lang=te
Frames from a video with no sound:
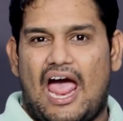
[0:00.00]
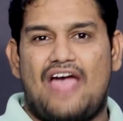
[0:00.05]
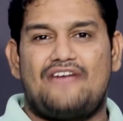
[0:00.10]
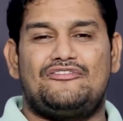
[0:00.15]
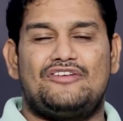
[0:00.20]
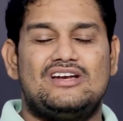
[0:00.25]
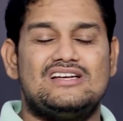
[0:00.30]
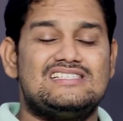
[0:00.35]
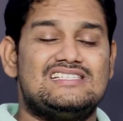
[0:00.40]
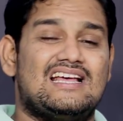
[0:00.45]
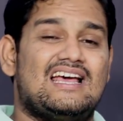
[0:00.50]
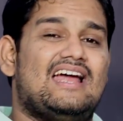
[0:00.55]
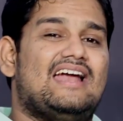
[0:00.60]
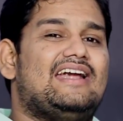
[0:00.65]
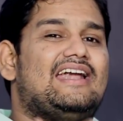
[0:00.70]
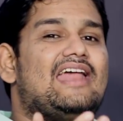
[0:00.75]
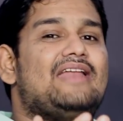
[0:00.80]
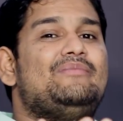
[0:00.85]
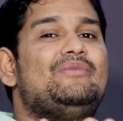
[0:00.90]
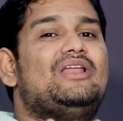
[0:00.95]
హాయ్ ఫ్రెండ్స్
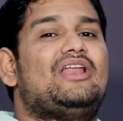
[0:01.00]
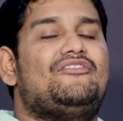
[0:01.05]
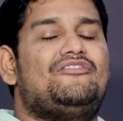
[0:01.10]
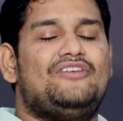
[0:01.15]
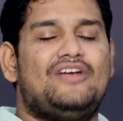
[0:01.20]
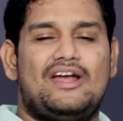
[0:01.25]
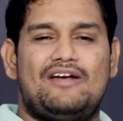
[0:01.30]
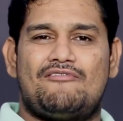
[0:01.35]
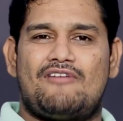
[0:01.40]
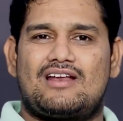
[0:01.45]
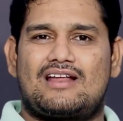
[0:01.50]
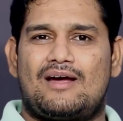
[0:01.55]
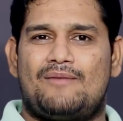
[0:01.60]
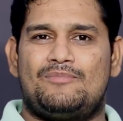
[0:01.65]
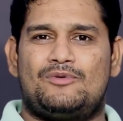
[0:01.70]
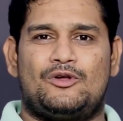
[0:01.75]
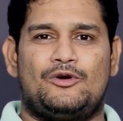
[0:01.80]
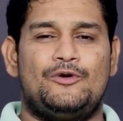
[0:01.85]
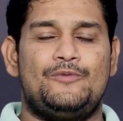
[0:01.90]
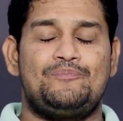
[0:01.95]
నేను మీ రఫీ అండ్
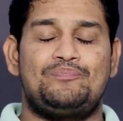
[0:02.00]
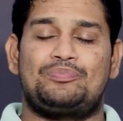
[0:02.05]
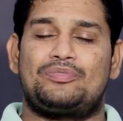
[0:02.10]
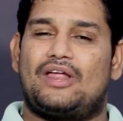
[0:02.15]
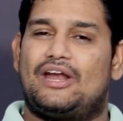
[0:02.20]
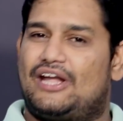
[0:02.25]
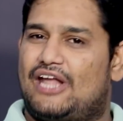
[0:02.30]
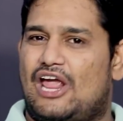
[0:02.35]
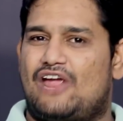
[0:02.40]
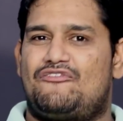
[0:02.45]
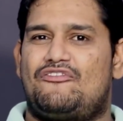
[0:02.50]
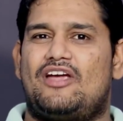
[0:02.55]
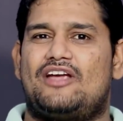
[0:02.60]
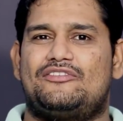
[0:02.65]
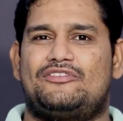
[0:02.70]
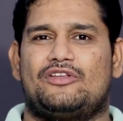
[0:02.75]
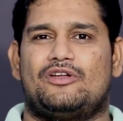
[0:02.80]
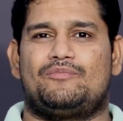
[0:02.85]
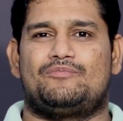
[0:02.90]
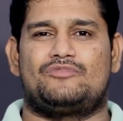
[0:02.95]
వెల్కమ్ టు టెక్
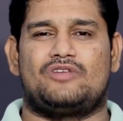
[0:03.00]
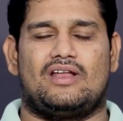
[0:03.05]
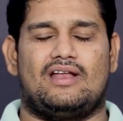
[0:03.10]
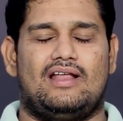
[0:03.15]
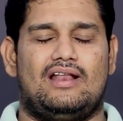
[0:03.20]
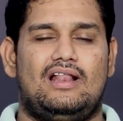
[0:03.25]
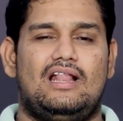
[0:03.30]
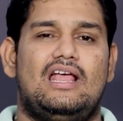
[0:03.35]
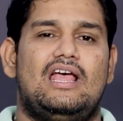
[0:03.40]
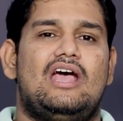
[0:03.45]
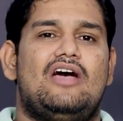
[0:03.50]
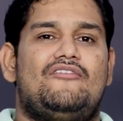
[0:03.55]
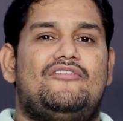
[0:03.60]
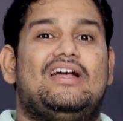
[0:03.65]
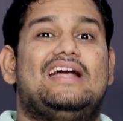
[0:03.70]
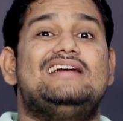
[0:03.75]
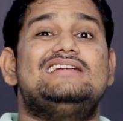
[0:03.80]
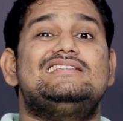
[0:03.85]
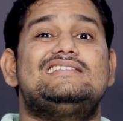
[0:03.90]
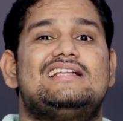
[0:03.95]
ఫ్యాక్స్ రిప్ ఛానల్
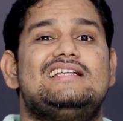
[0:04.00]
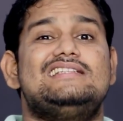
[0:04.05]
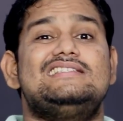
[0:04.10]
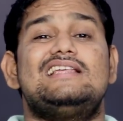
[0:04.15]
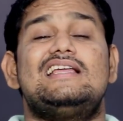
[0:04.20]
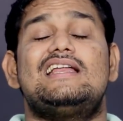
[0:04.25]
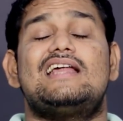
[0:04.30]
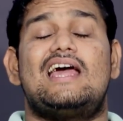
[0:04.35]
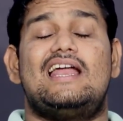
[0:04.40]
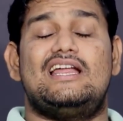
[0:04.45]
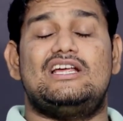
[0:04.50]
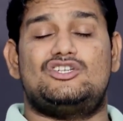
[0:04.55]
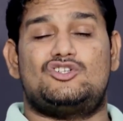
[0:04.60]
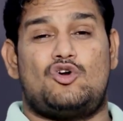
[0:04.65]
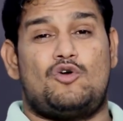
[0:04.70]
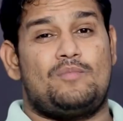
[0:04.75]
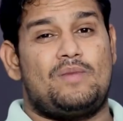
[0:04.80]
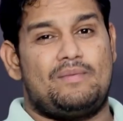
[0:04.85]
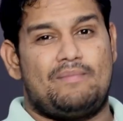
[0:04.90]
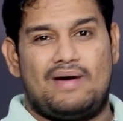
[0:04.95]
ఫ్రెండ్స్ రీసెంట్గానే
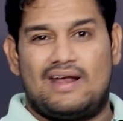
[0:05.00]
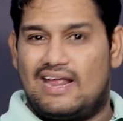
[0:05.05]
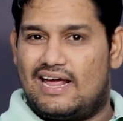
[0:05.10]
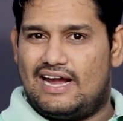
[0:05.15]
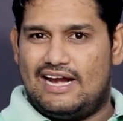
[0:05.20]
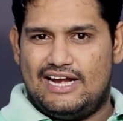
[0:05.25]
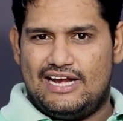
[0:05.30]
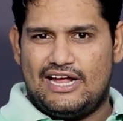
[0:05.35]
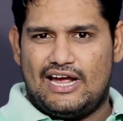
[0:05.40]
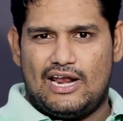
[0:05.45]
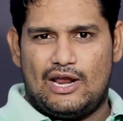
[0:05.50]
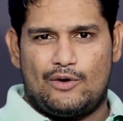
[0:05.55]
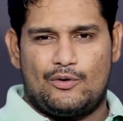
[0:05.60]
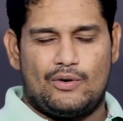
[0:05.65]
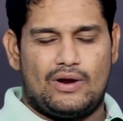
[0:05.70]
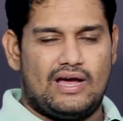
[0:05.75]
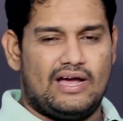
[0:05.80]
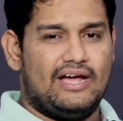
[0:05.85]
స్వామి మన ఇండియాలో కూడా